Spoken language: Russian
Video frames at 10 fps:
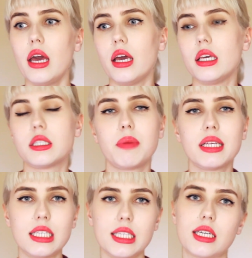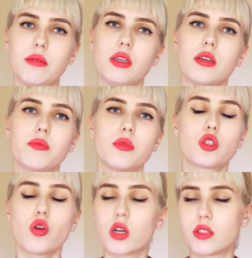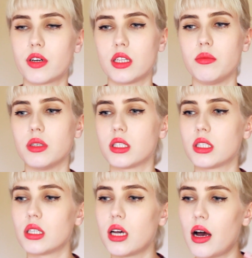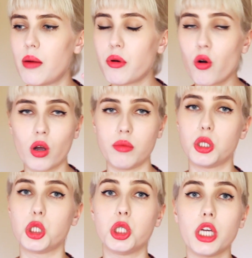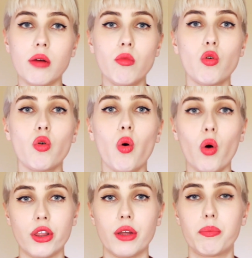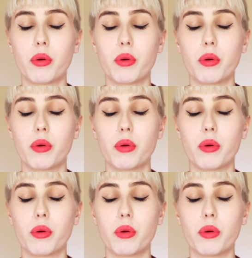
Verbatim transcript: и с ботинками, с оксфордами, с а, брогами, с чем угодно.